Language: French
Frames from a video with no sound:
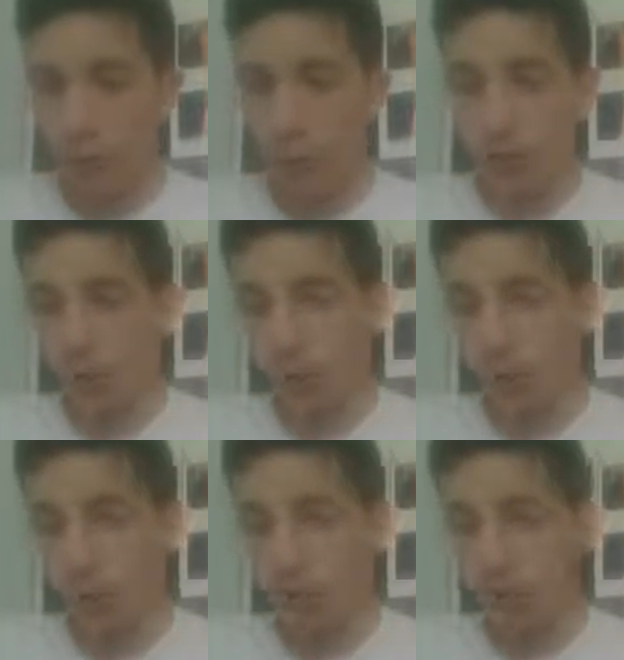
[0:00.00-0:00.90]
Cover
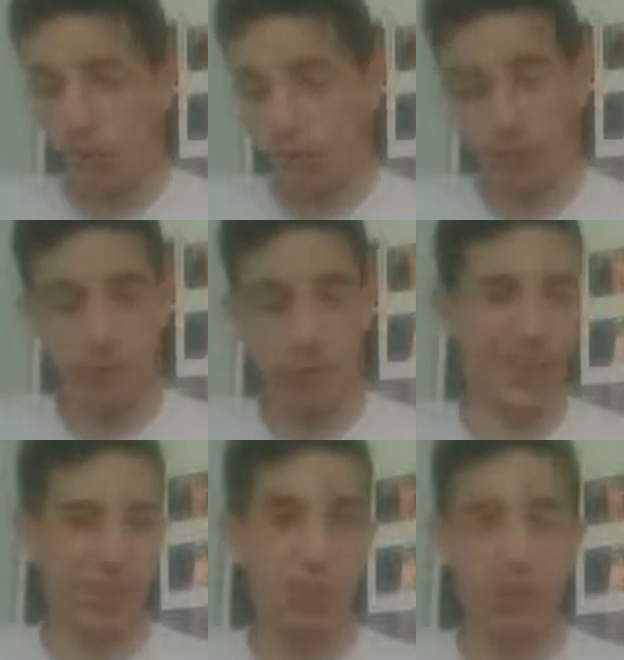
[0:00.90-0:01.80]
qui, a une
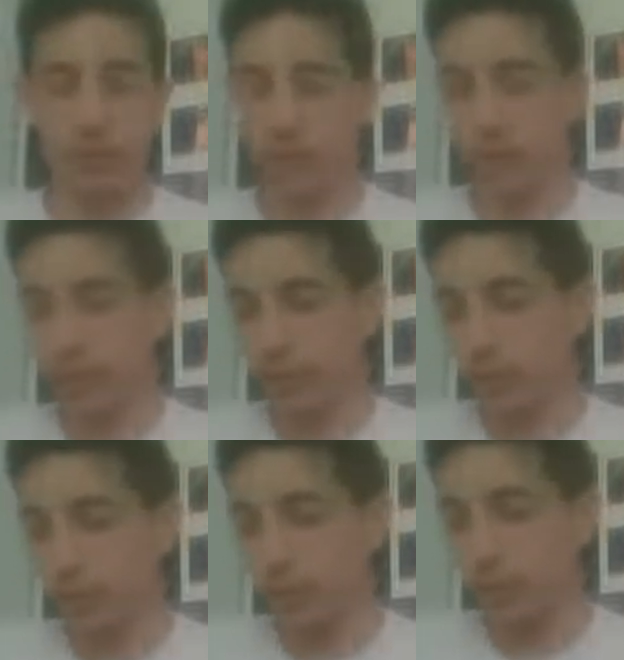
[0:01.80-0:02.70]
très belle carte. Hein.
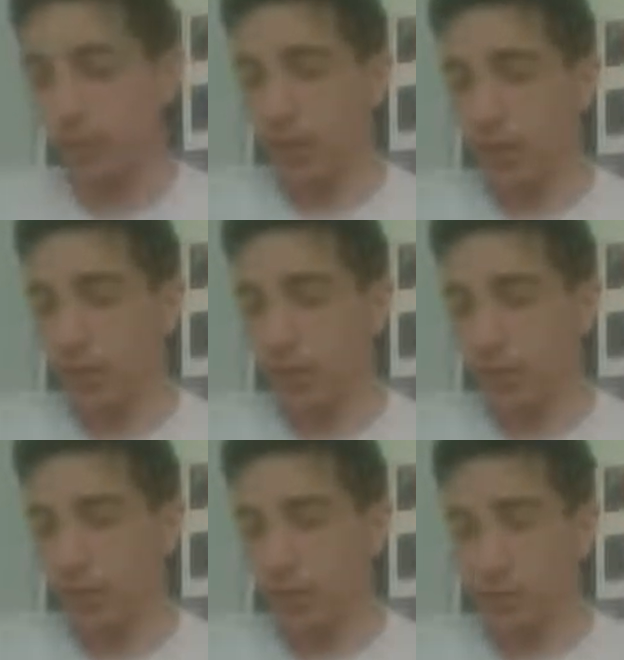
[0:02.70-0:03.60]

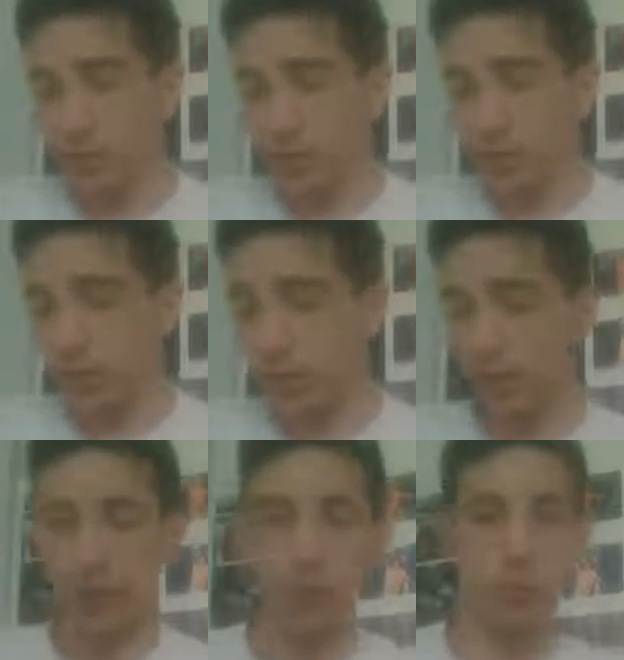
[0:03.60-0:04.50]
Euh, c'est vrai
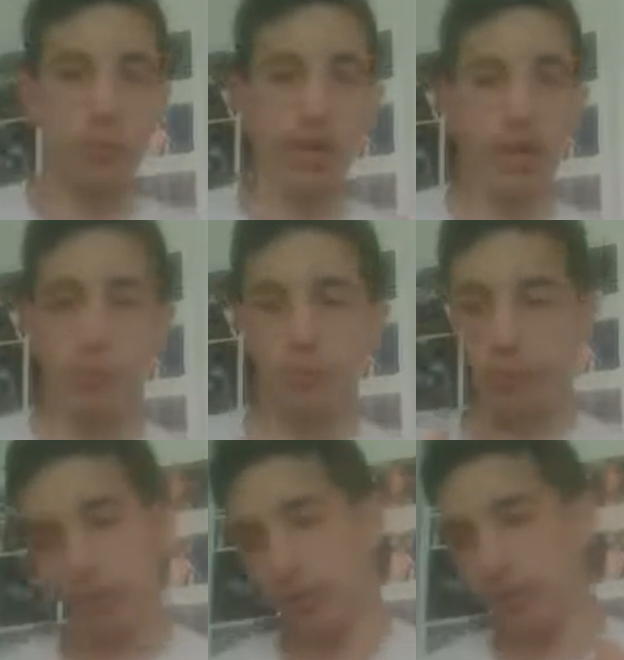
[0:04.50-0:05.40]
qu'il y a une hype
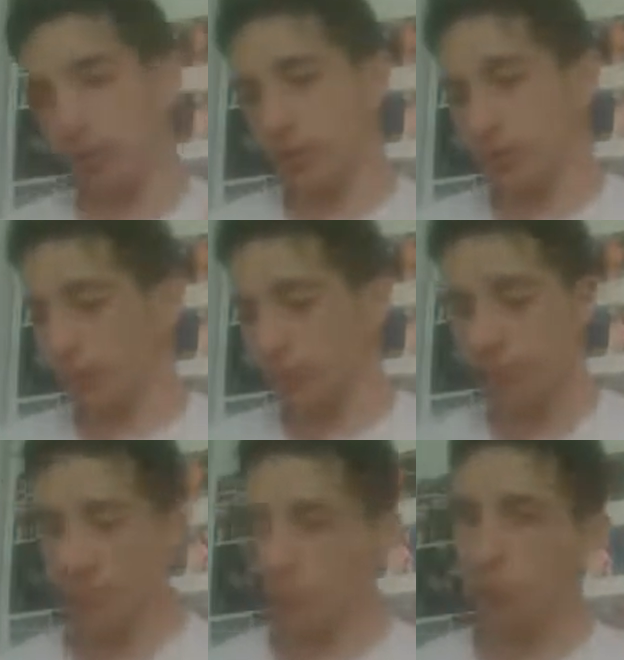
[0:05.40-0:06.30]
qui est un
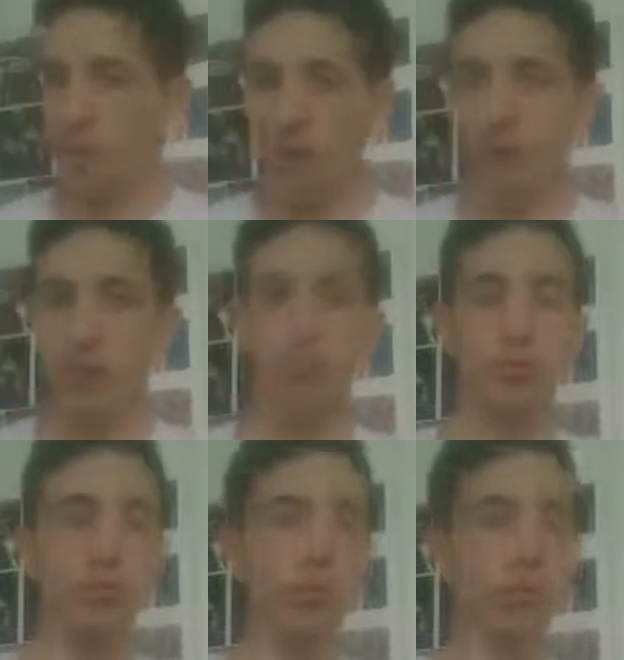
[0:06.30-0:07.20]
petit peu spéciale parce
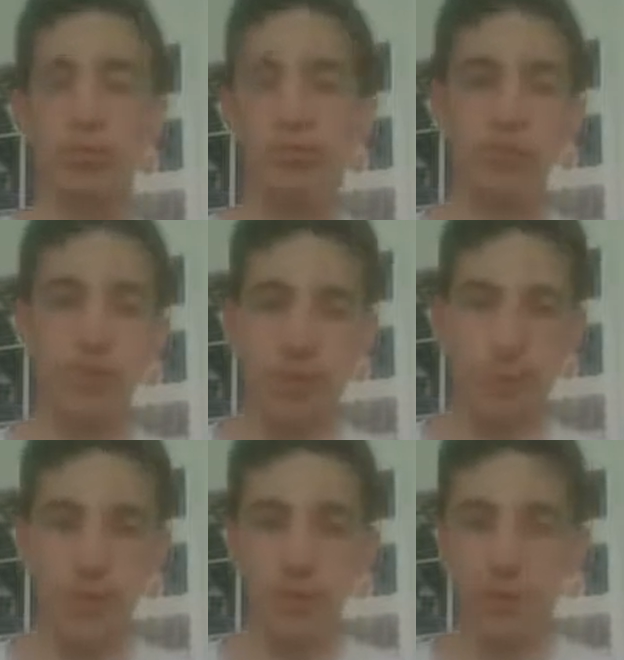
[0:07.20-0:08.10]
qu'on vient de
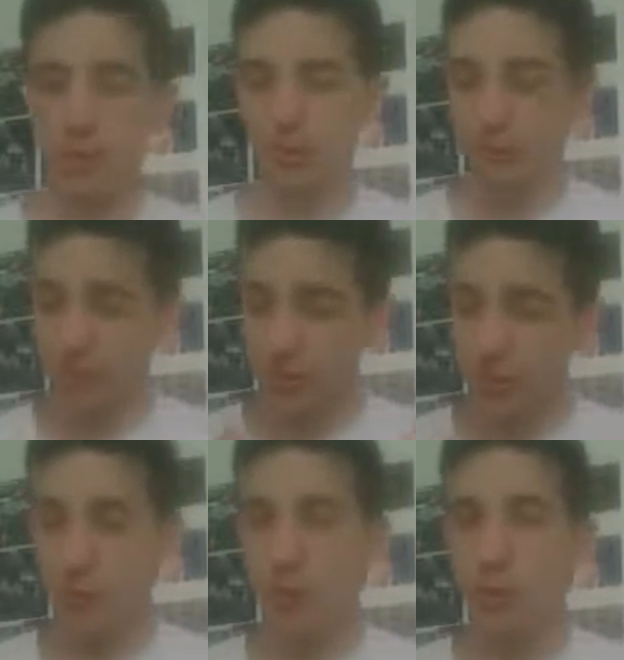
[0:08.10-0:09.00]
terminer Double or Nothing.
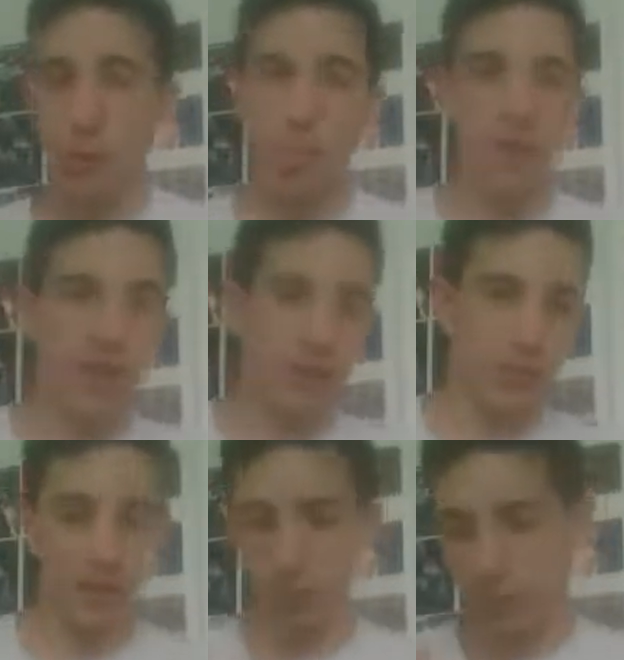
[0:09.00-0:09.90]
Donc
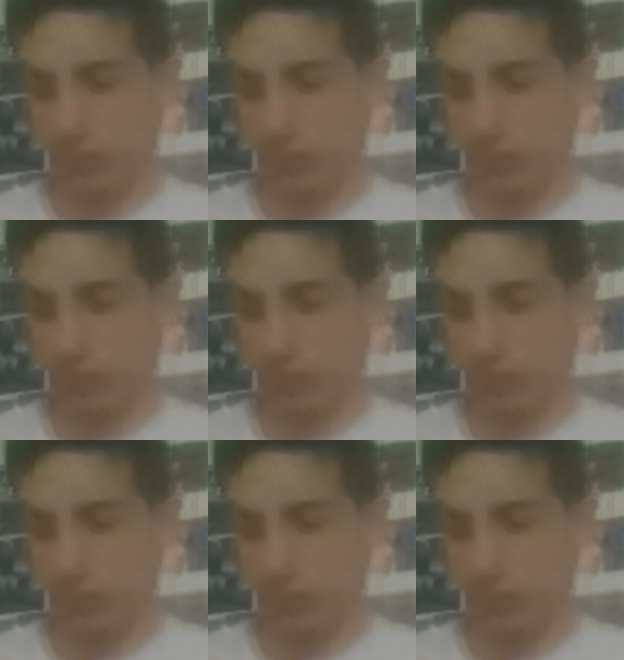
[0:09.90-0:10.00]
voilà,